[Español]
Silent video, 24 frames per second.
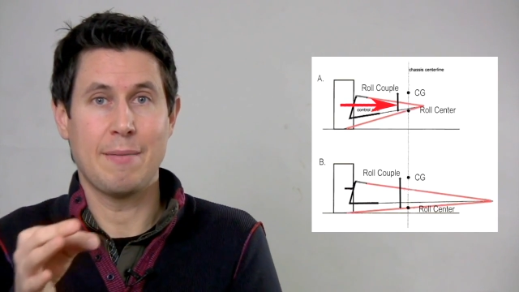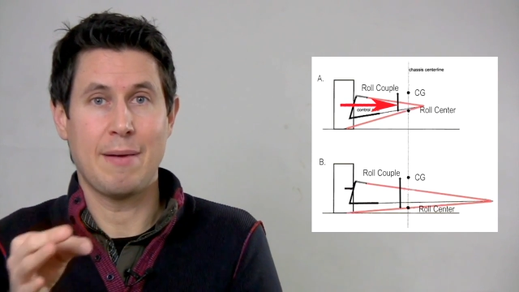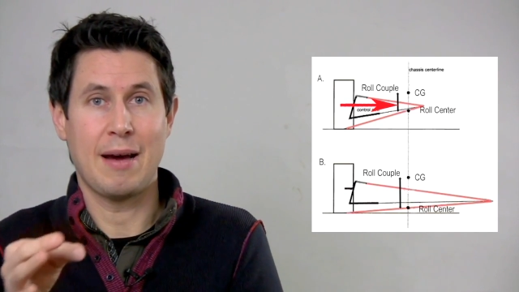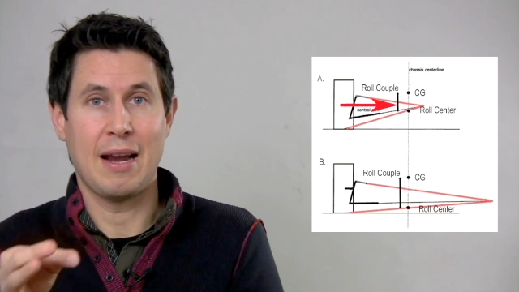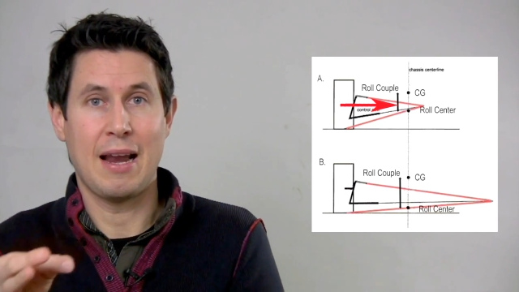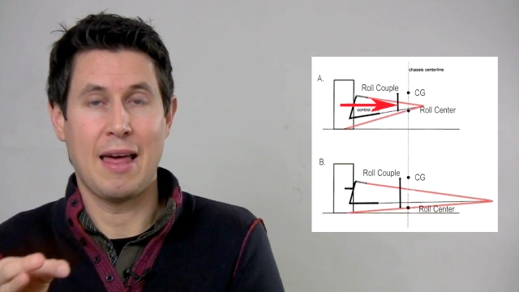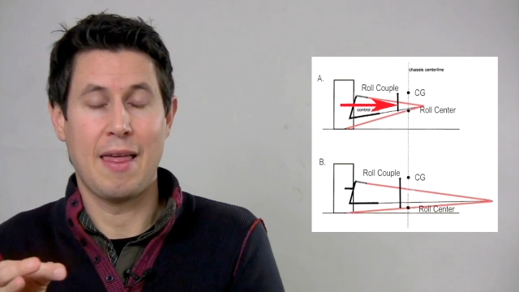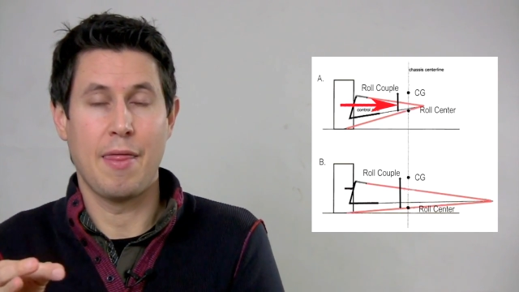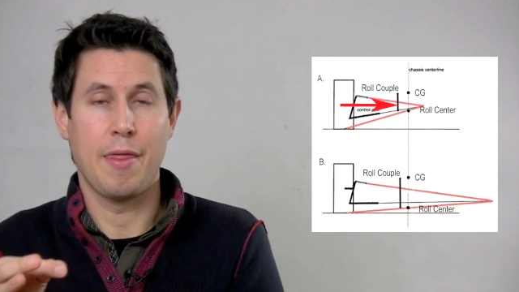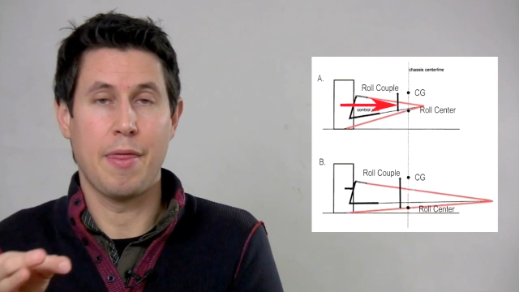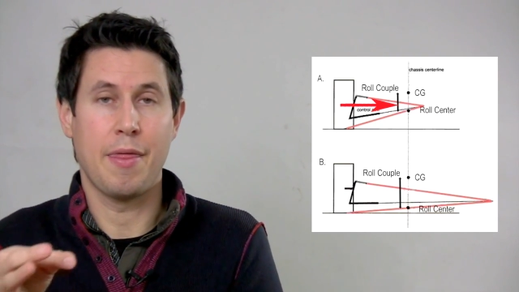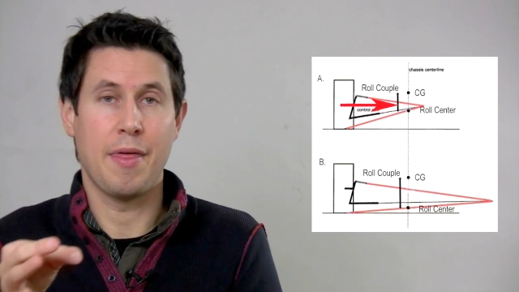
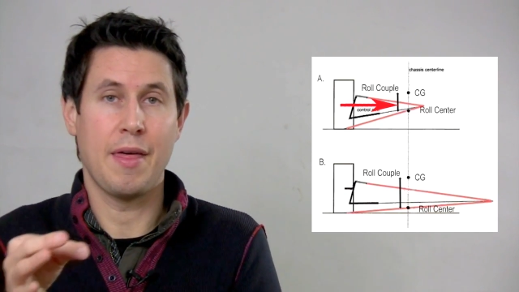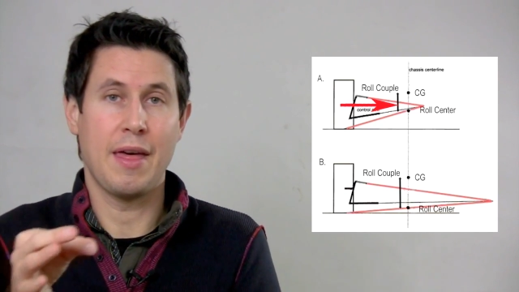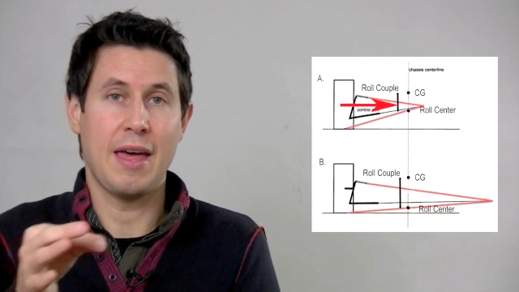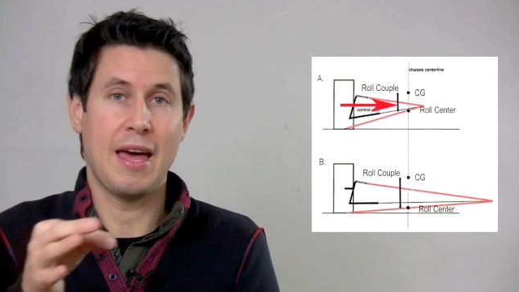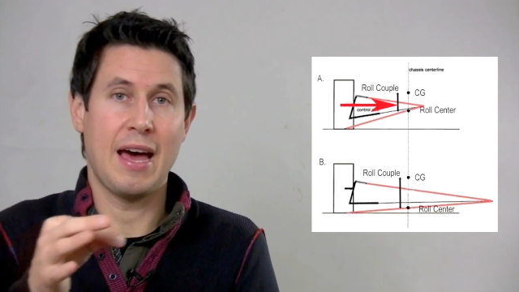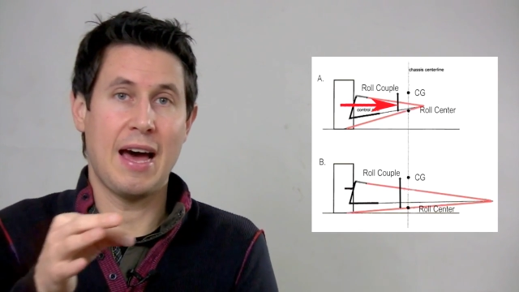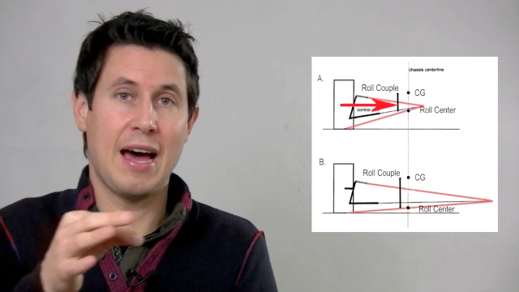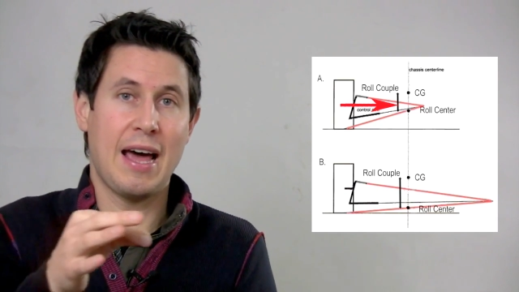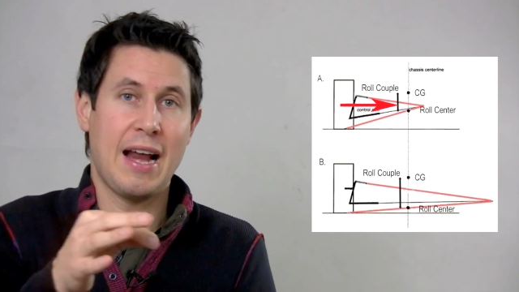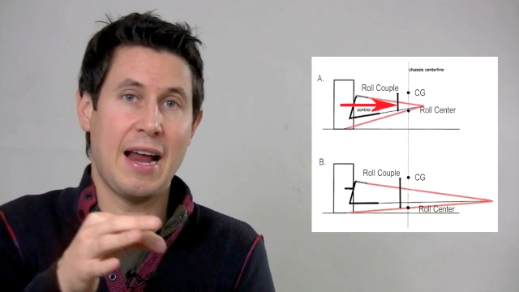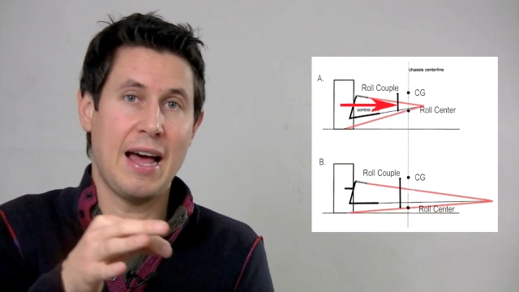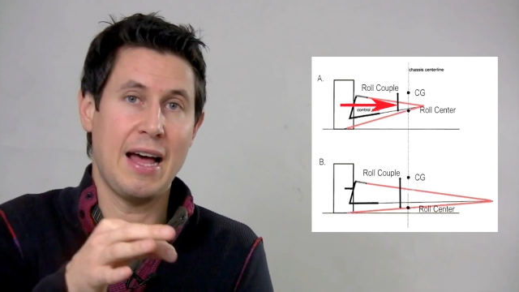
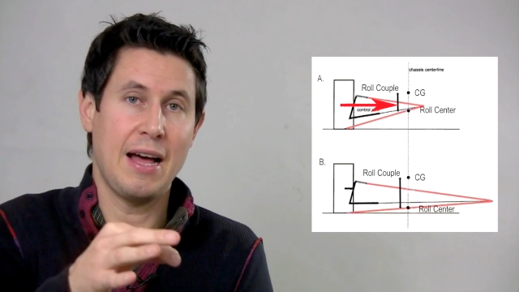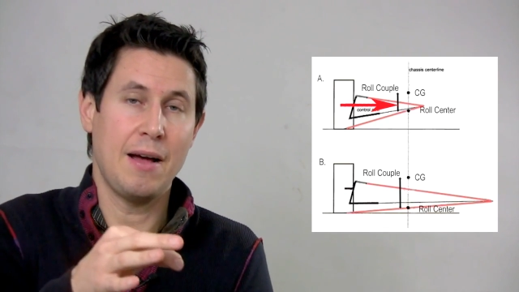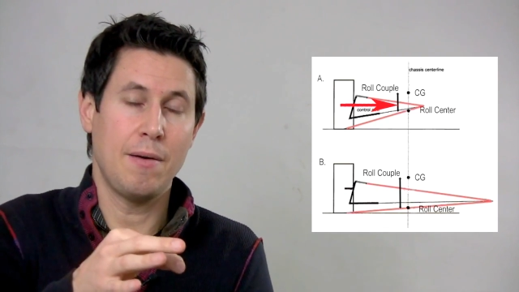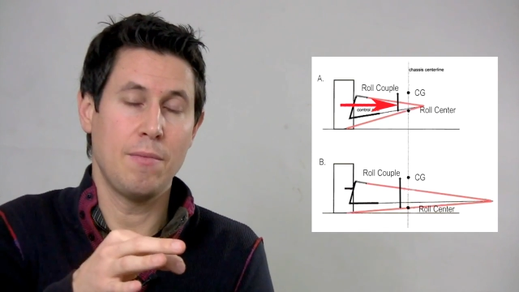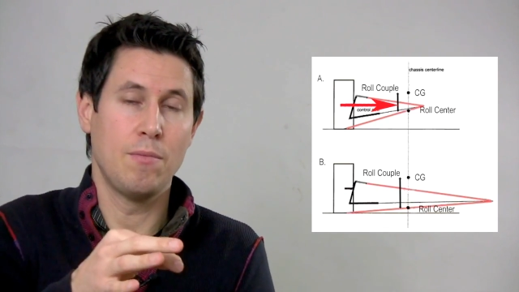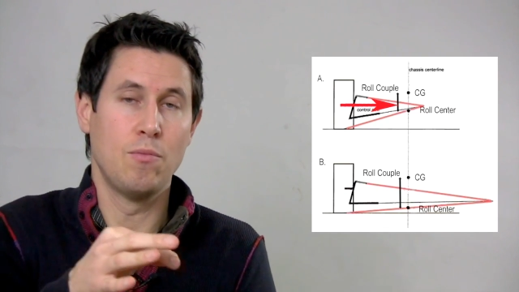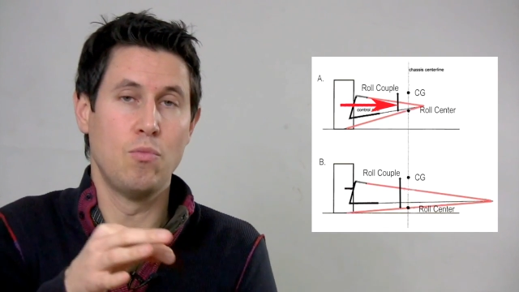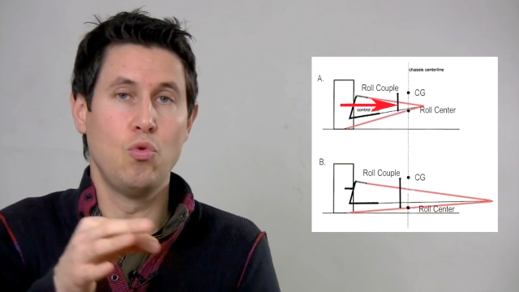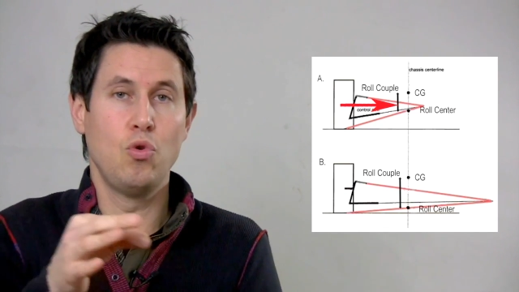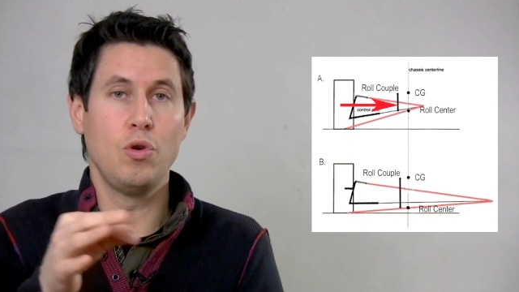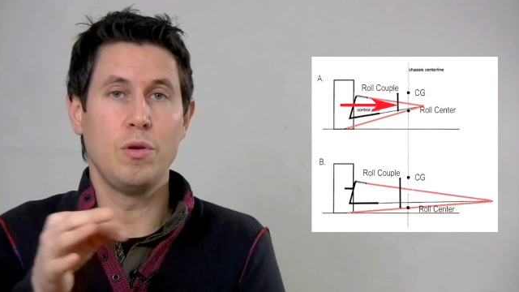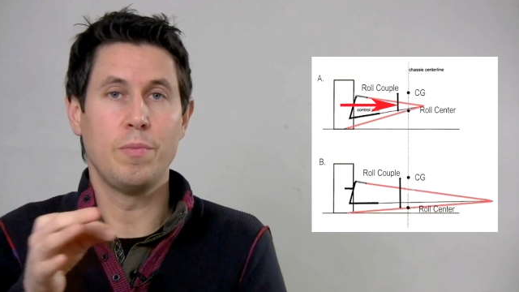balanceará
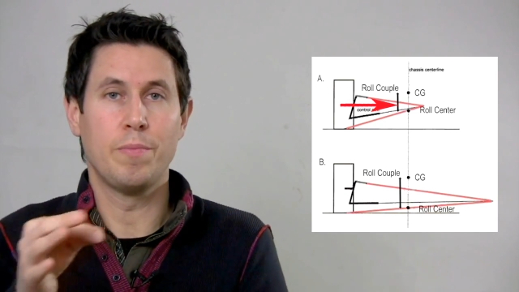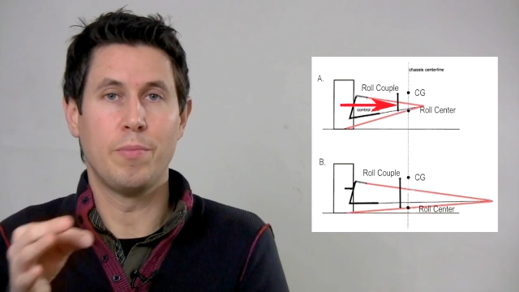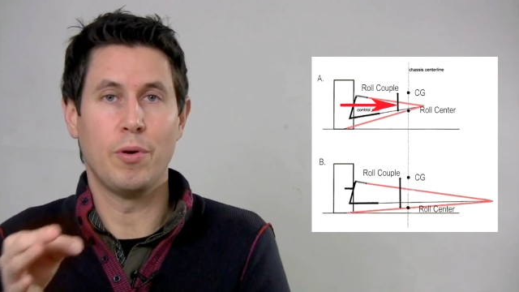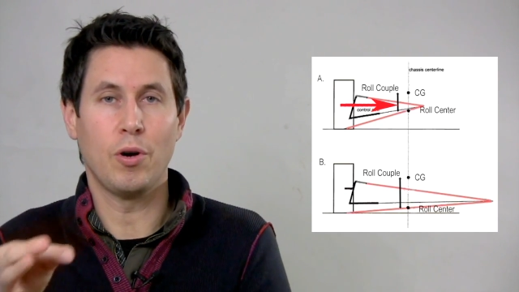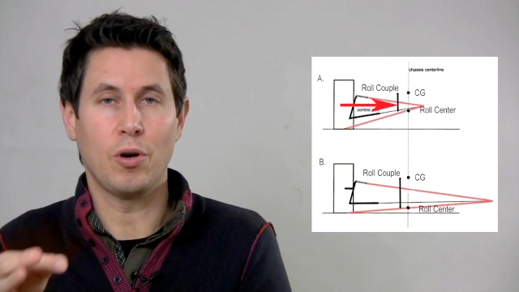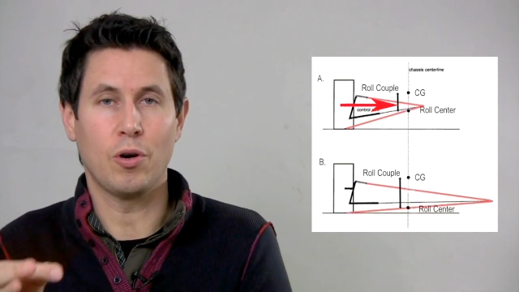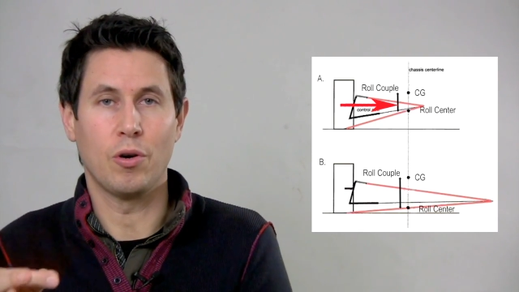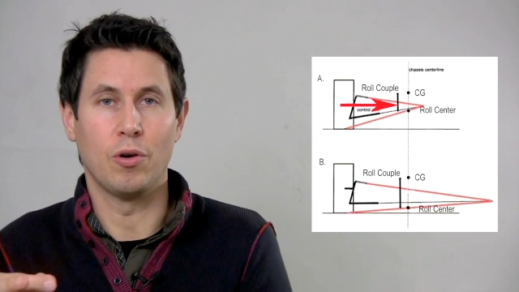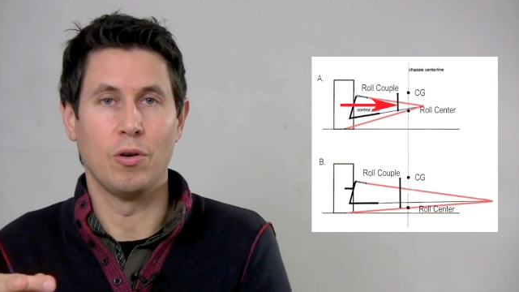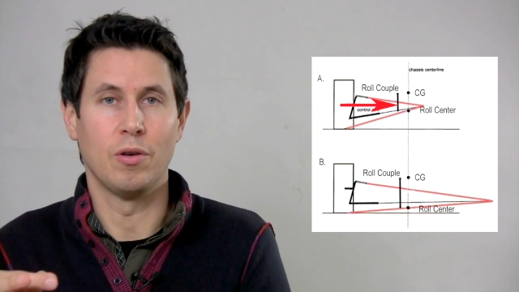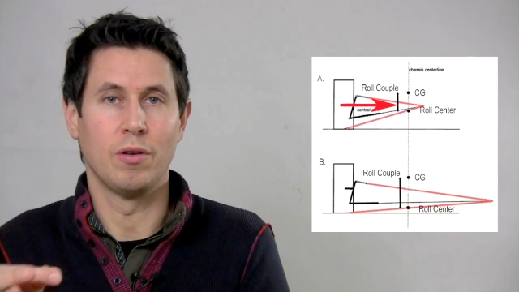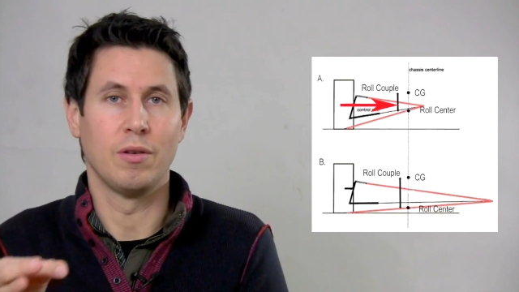muy
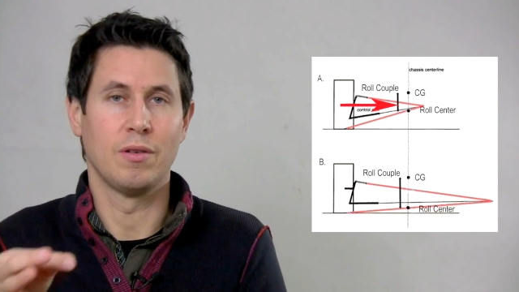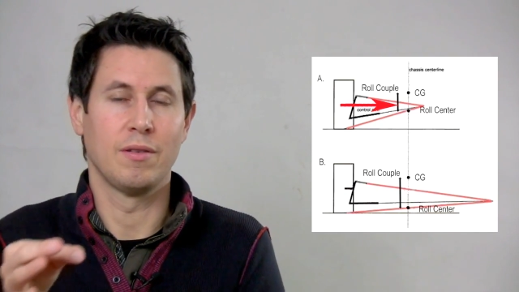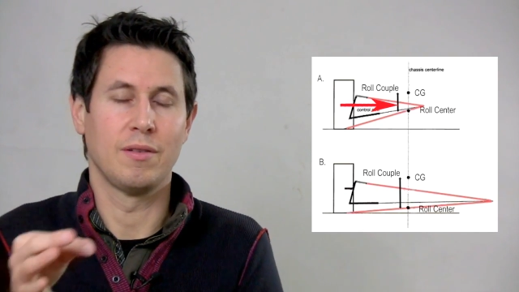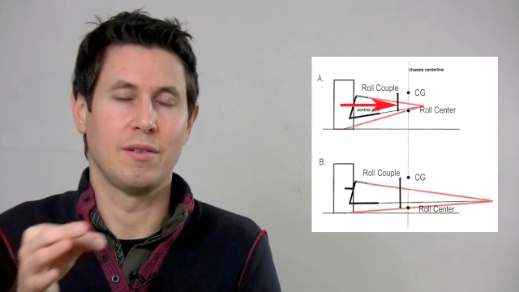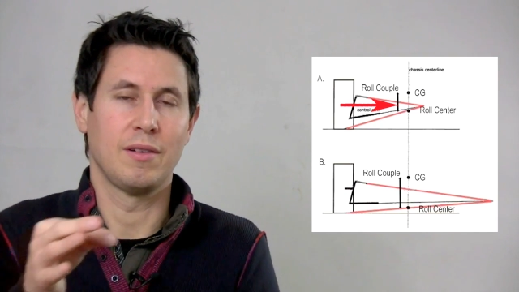poco